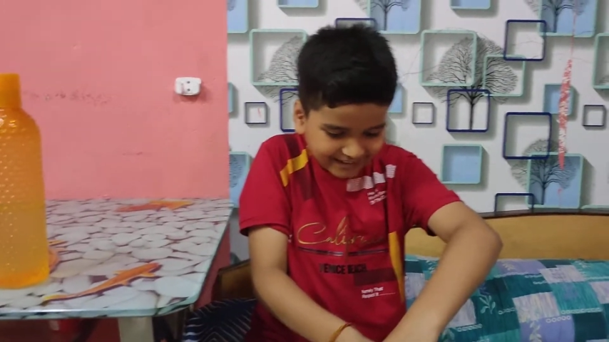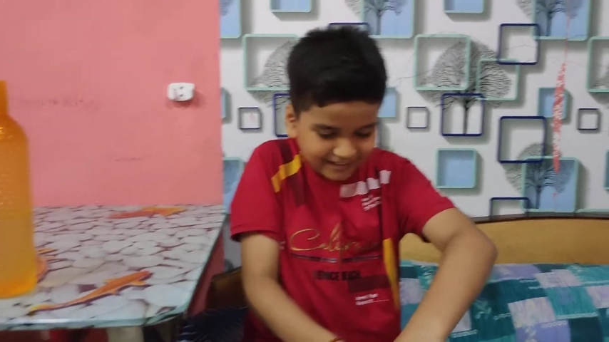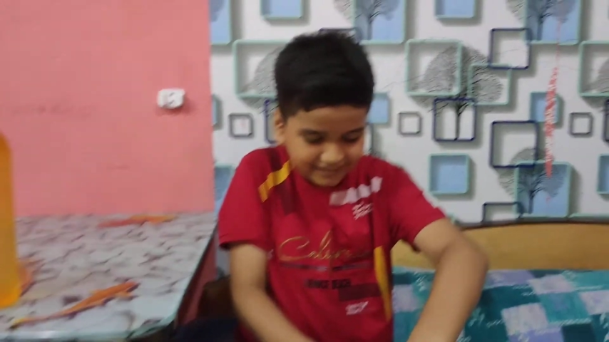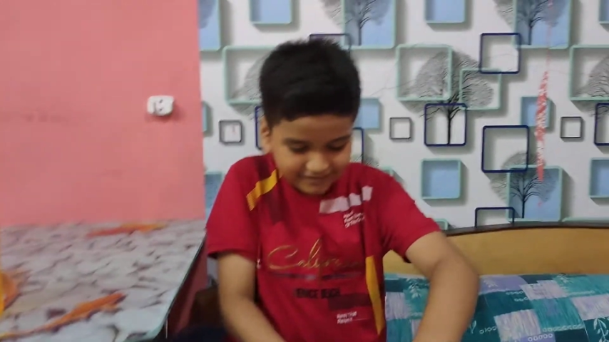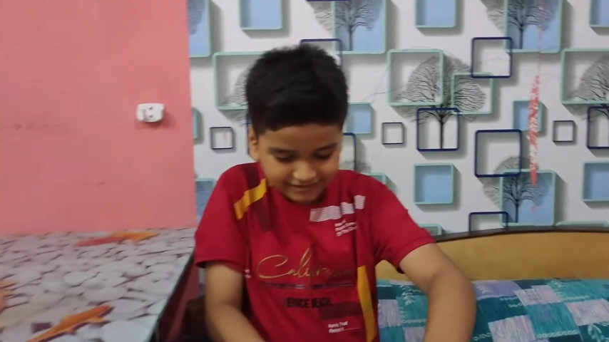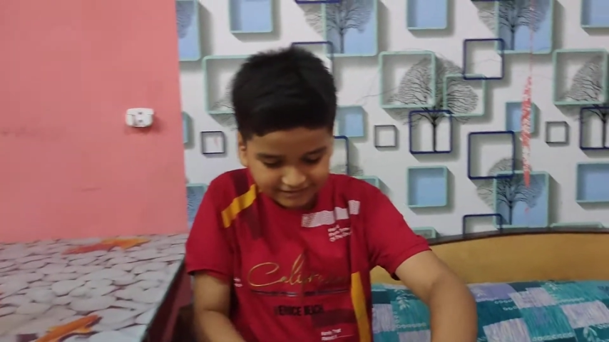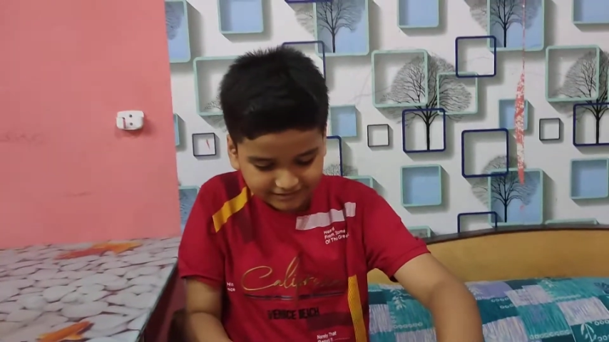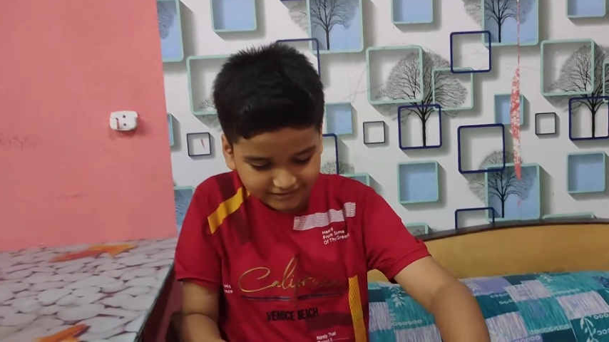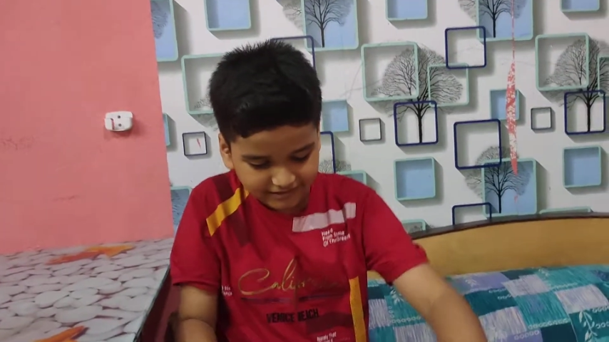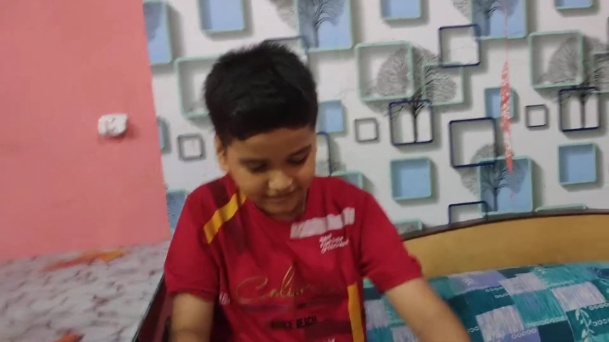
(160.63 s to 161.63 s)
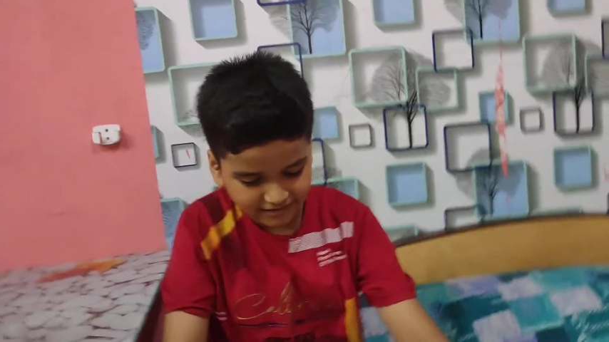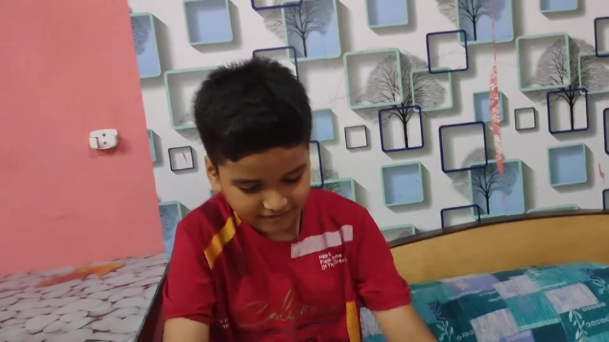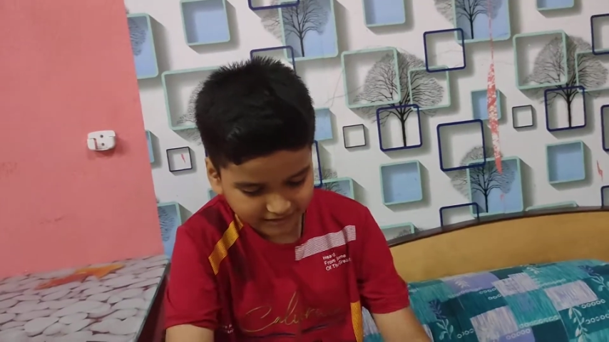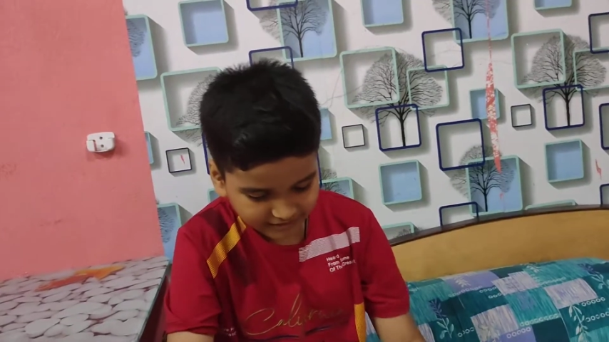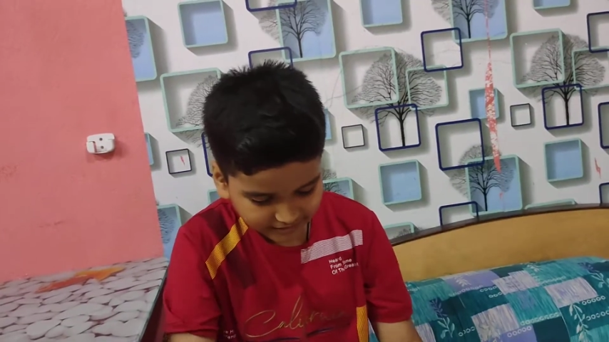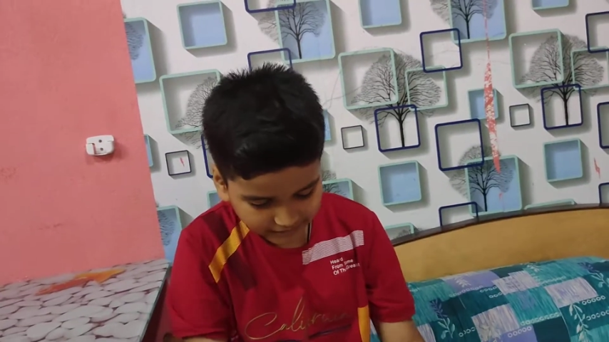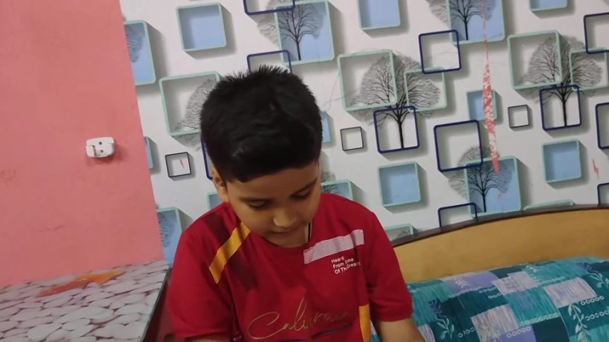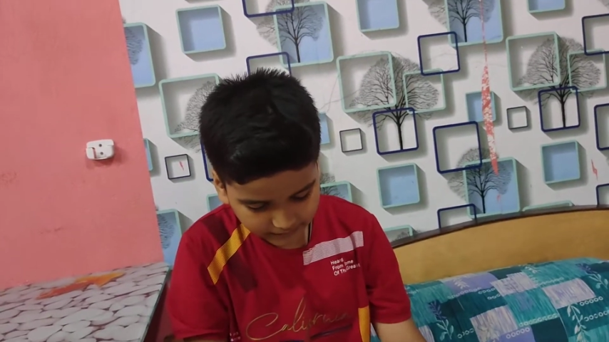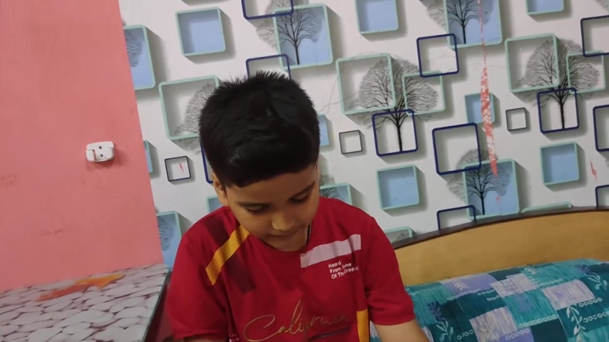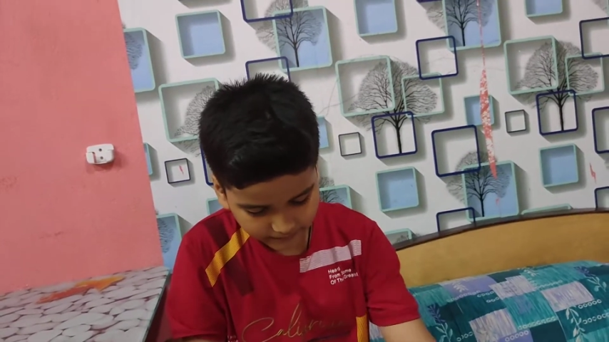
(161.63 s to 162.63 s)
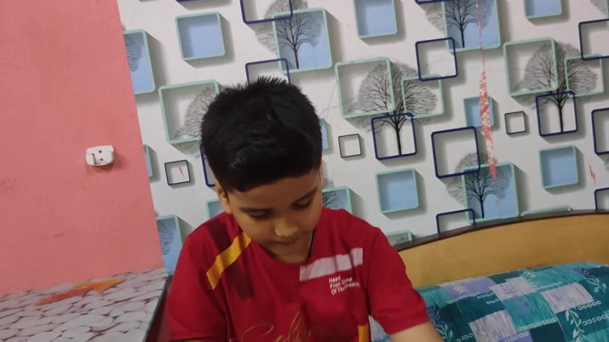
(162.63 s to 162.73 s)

सब यूज कर पाएगा मतलब ऐसा है